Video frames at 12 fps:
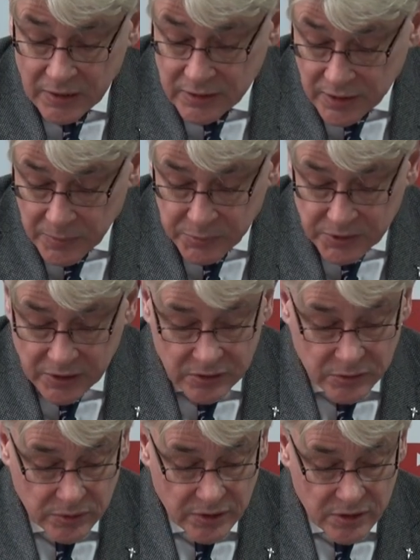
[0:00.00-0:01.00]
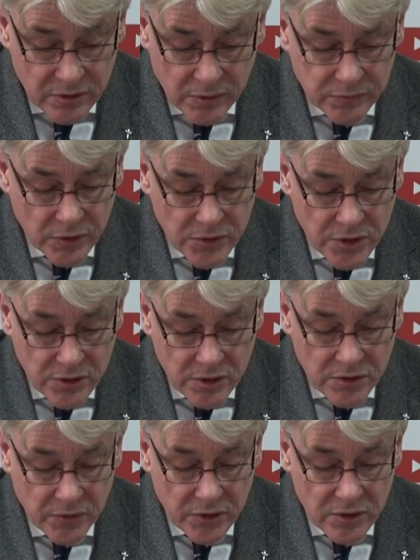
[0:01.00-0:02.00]
Tryptyk, który jest
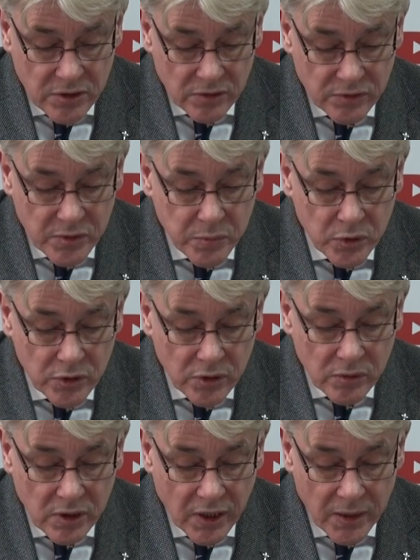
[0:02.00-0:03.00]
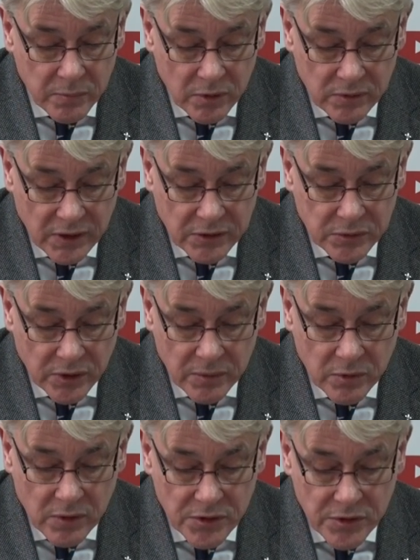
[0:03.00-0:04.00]
równocześnie swoistą wspólną glebą, na której
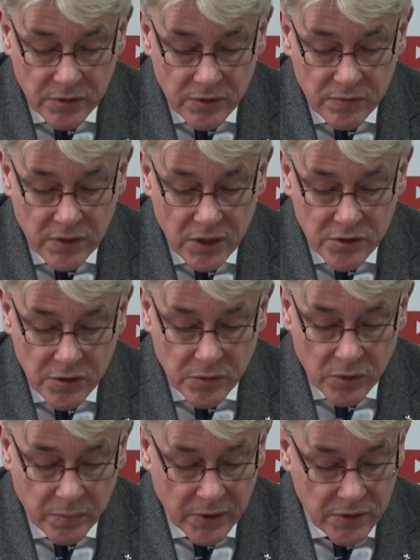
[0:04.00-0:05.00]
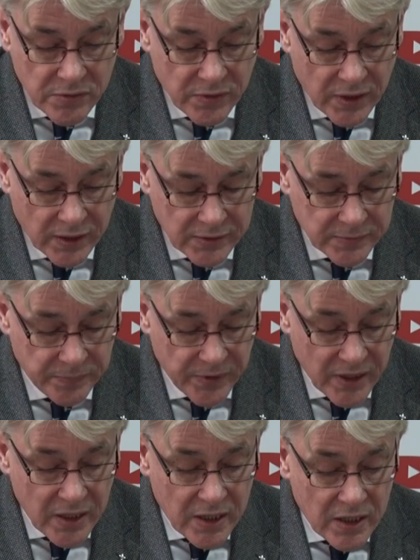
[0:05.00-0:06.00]
mogła się rozwijać Europa i świat.
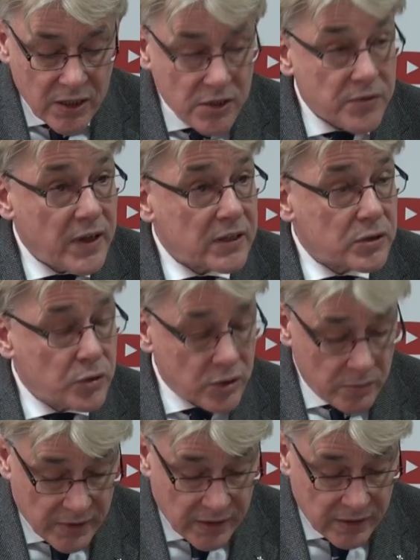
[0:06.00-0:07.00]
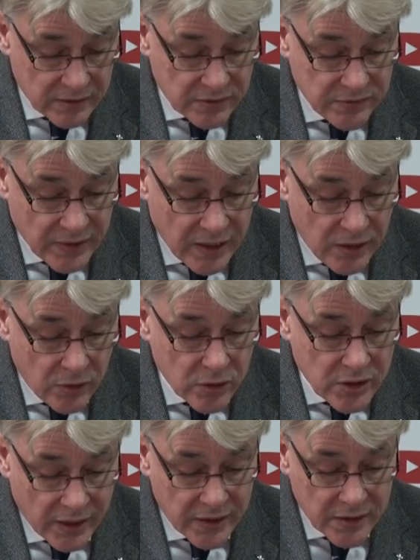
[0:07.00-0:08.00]
Świat, który ma dwa
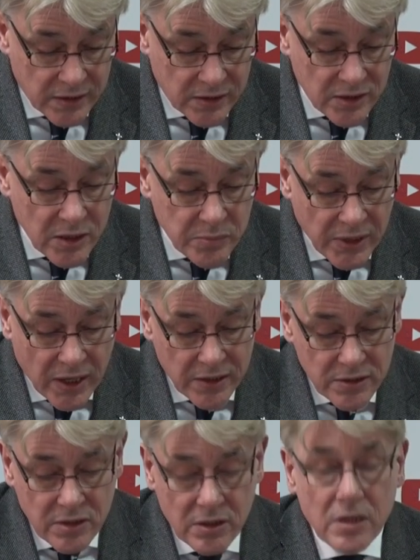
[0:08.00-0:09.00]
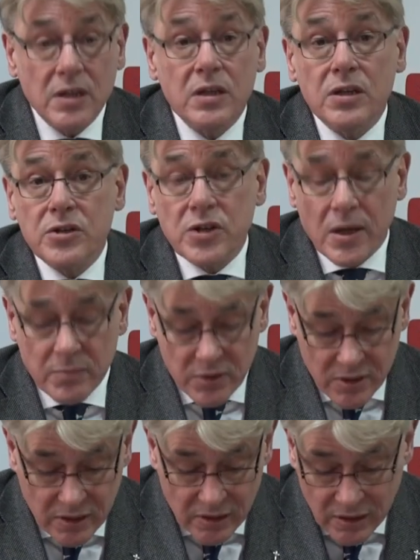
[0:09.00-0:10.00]
okręgi, niebiański i
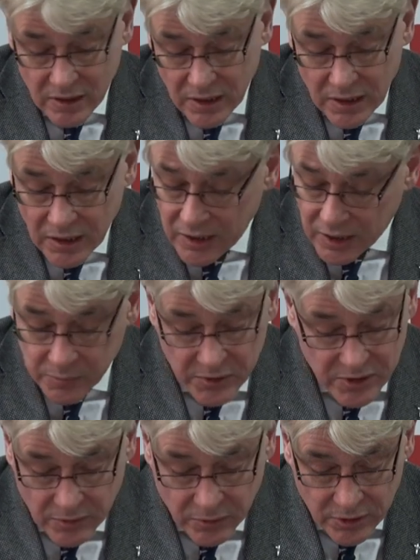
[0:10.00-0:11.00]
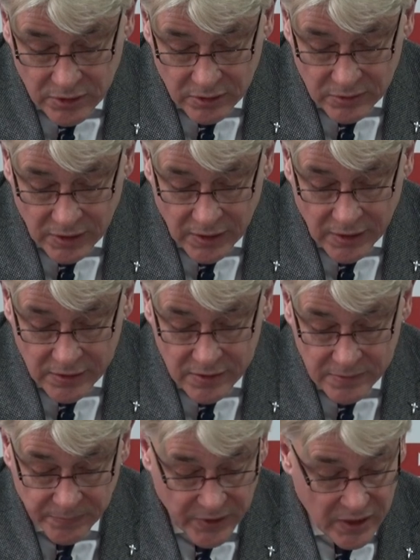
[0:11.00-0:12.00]
ziemski, jak pisał
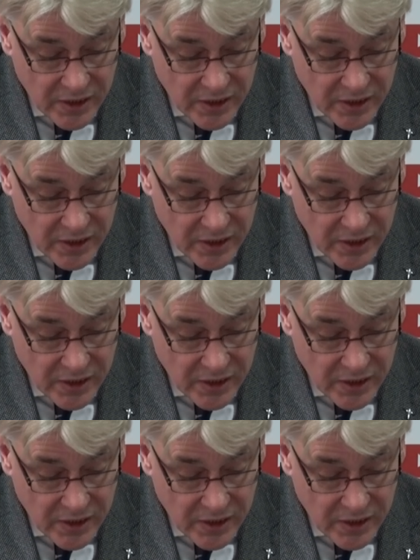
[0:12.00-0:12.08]
Arystoteles,